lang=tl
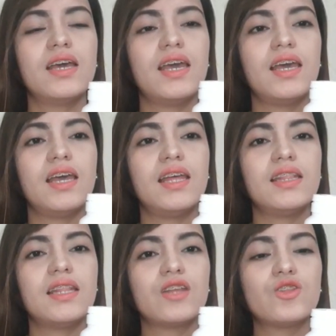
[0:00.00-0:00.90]

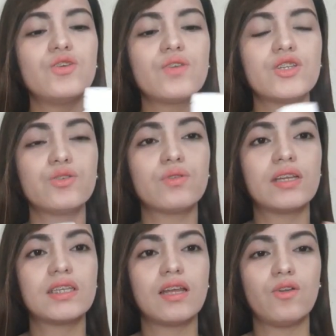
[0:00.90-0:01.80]
And, ito yung
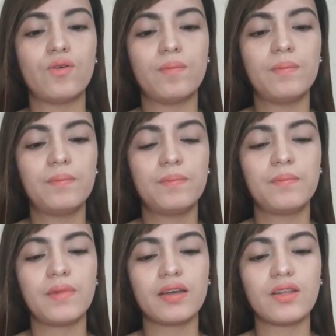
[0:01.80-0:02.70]
itsura niya sa loob.
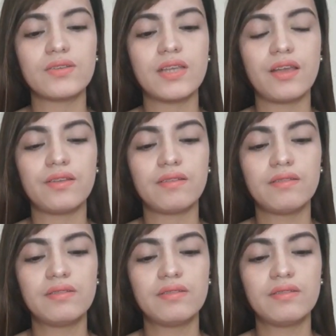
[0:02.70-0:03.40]
Ito sa inyo.